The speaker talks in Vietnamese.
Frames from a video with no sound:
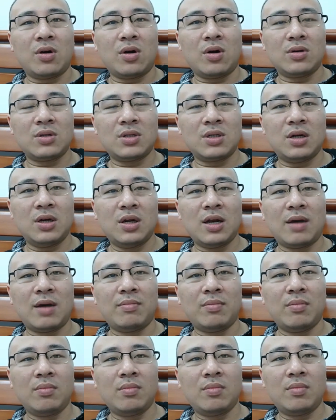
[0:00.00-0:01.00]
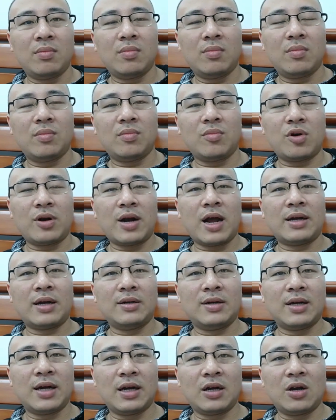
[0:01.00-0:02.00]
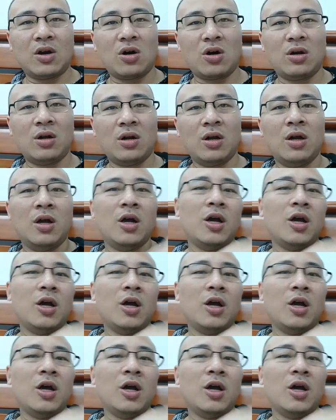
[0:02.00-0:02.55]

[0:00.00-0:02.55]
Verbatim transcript: khó sơi lắm, bọn Đài cứ khen ngon.